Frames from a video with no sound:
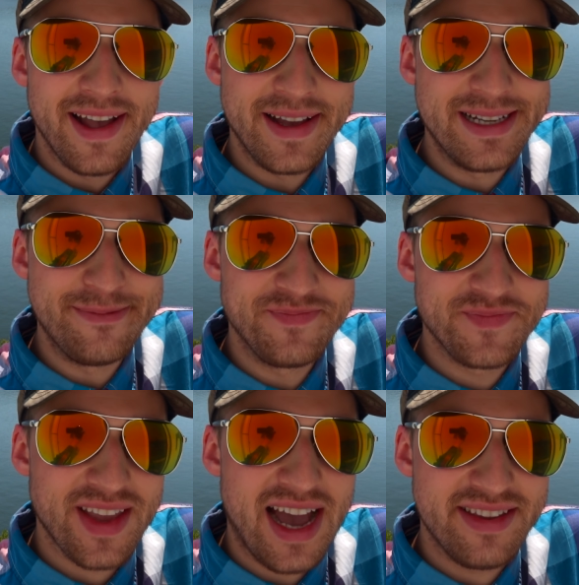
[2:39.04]
Ähm,
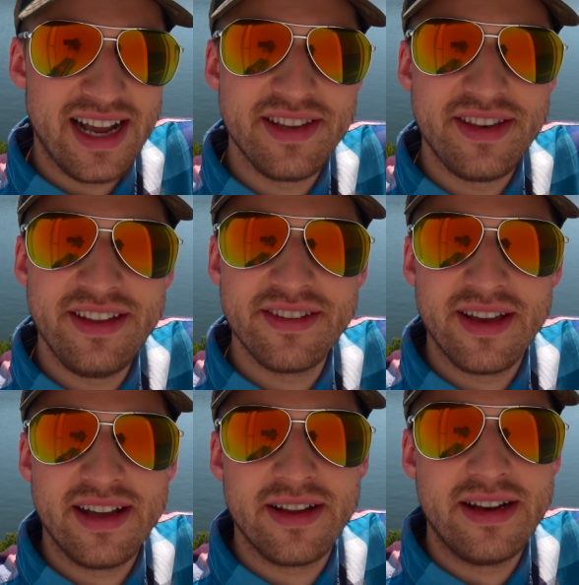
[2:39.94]
hat halt
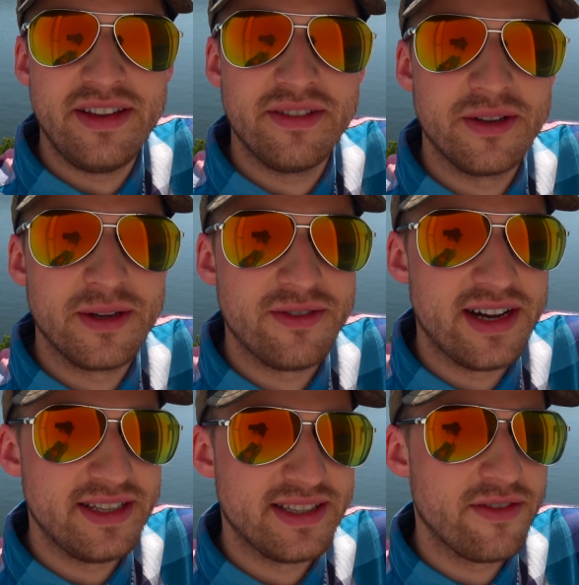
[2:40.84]
diese, hat halt diese
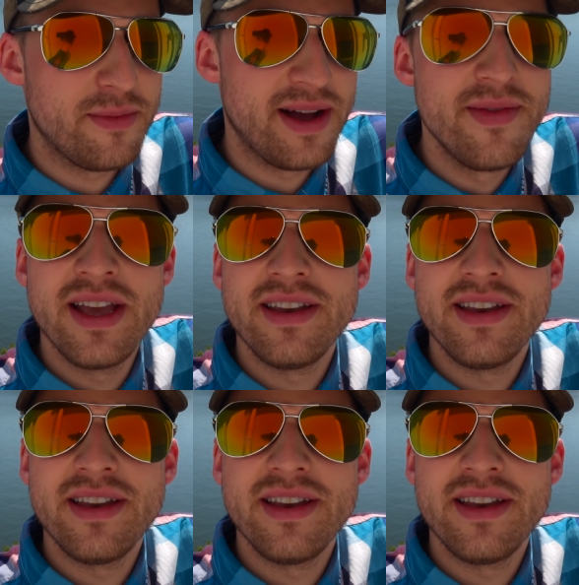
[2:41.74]
quasi, sagen wir mal,